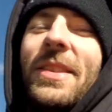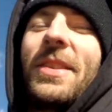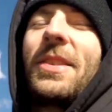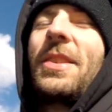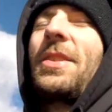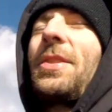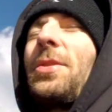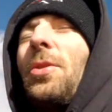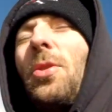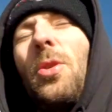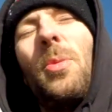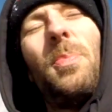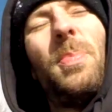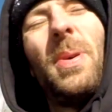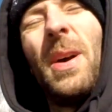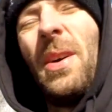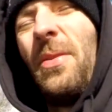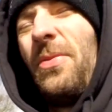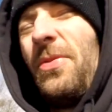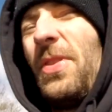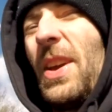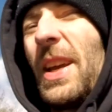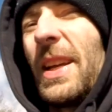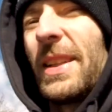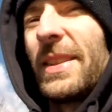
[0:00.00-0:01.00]
so
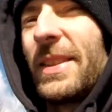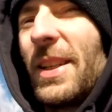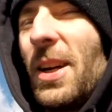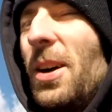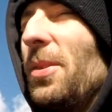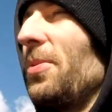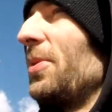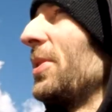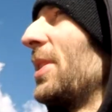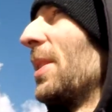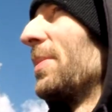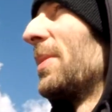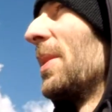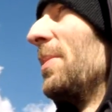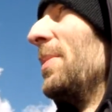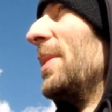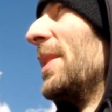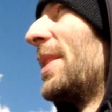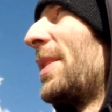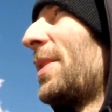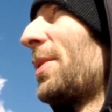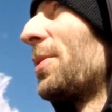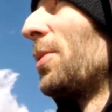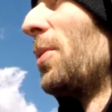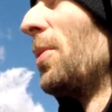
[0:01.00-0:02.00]
perfekt drauf. Ich habe damit
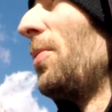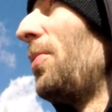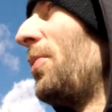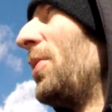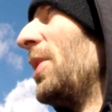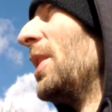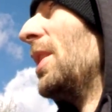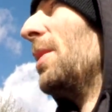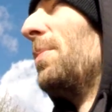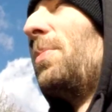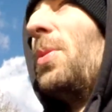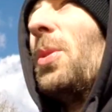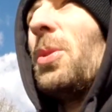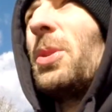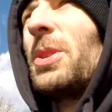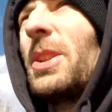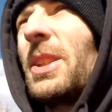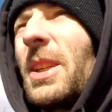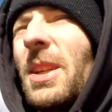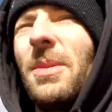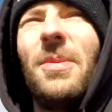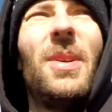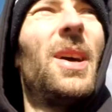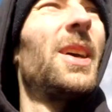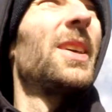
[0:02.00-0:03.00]
so viele
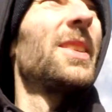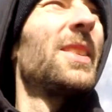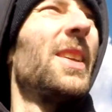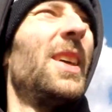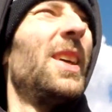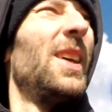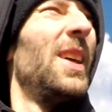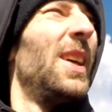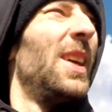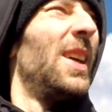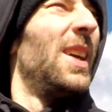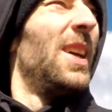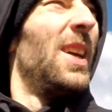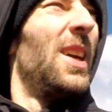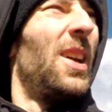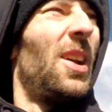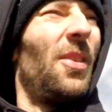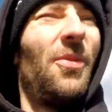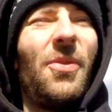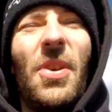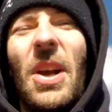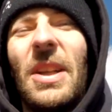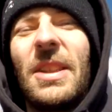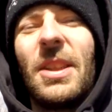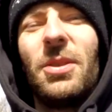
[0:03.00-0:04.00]
Punkte gemacht.
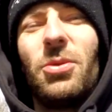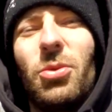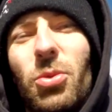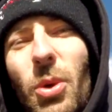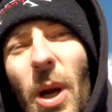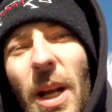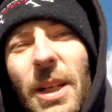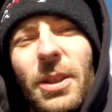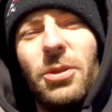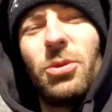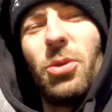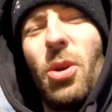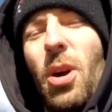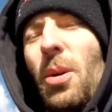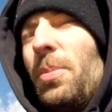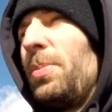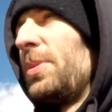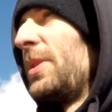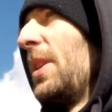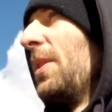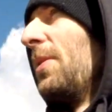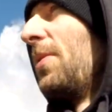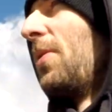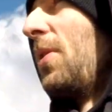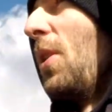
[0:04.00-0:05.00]
Wer den Raindrop,
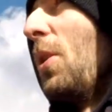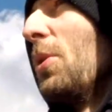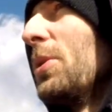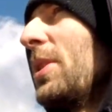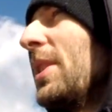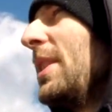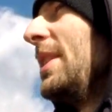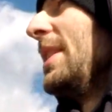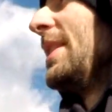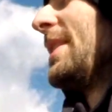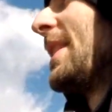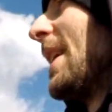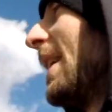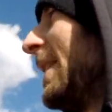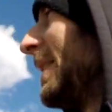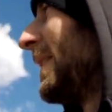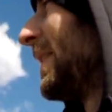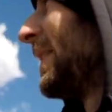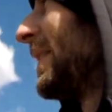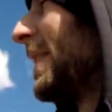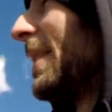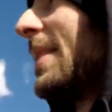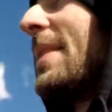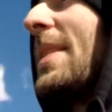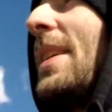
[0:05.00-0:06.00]
den Floater nicht kennt,
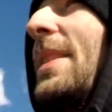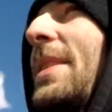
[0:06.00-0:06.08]
das ist